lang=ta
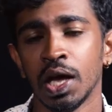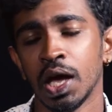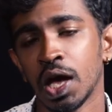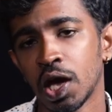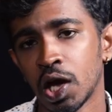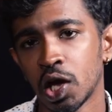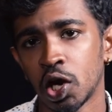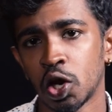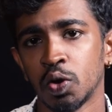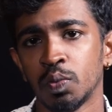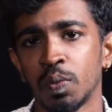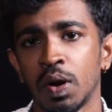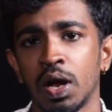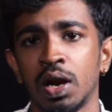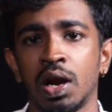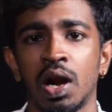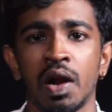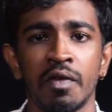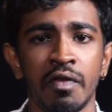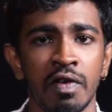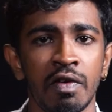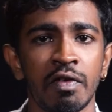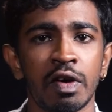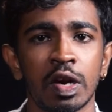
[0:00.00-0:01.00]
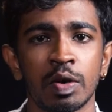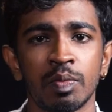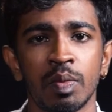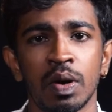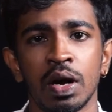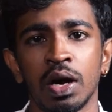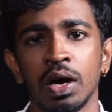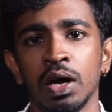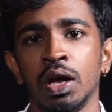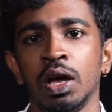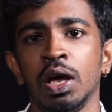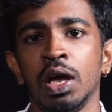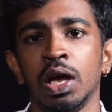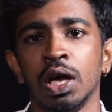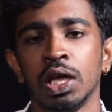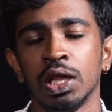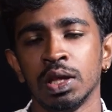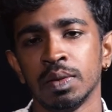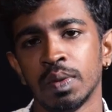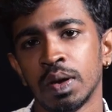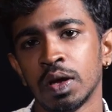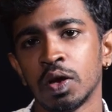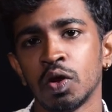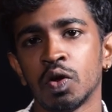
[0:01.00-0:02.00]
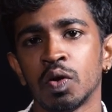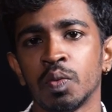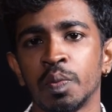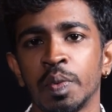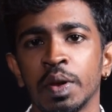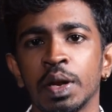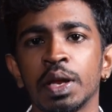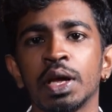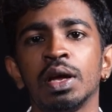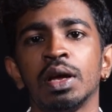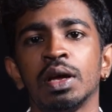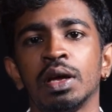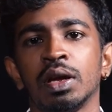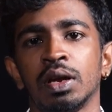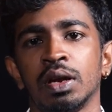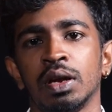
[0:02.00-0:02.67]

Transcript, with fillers: ஏஆர் ரஹ்மான் ரவிவர்மா இந்த மாதிரி ஒரு பெரிய